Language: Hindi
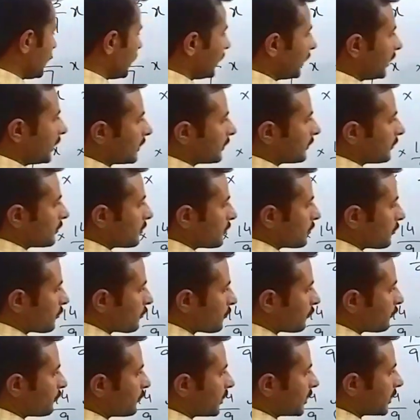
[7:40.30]
एंड
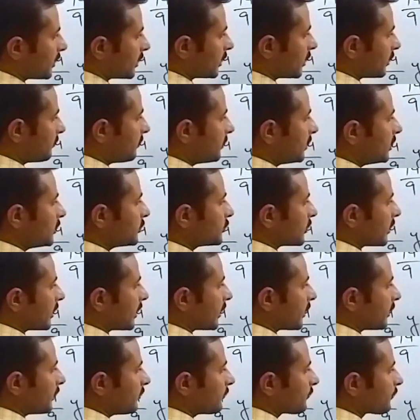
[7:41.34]
वेरिएबल जो
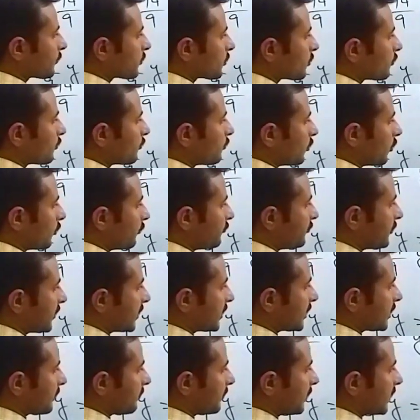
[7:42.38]
है वो
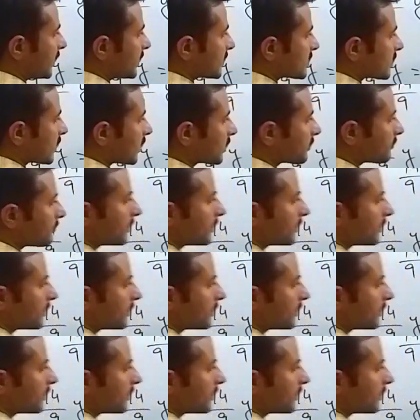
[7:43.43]
वेरिएबल के साथ